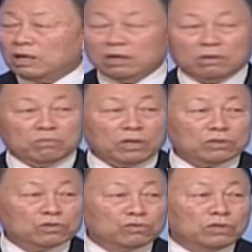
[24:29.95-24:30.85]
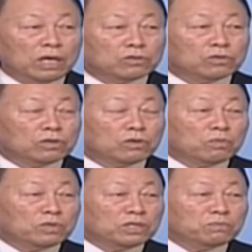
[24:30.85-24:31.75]
你因为你成了假
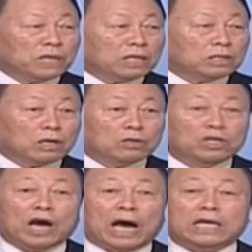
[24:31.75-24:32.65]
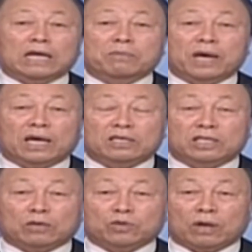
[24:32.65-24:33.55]
的，不知道要
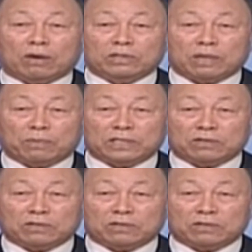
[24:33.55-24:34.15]
夸口什么。